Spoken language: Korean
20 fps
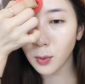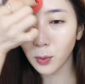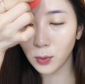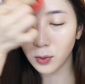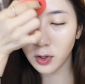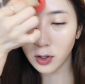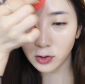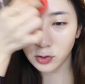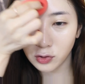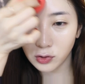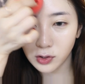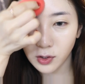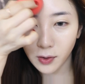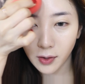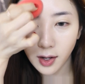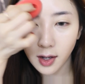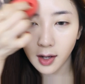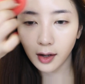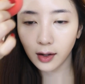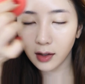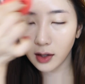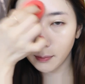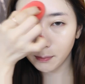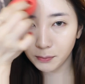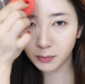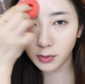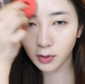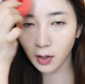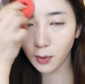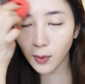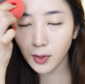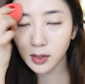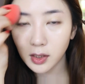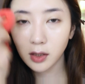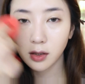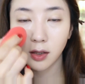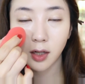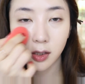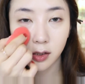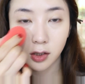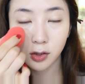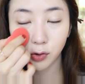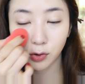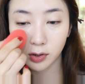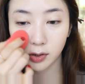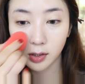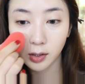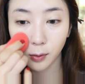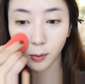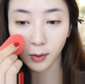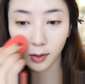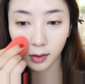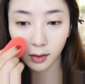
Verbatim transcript: 올려주셔야 예쁘게 화장을 하실 수 있을 것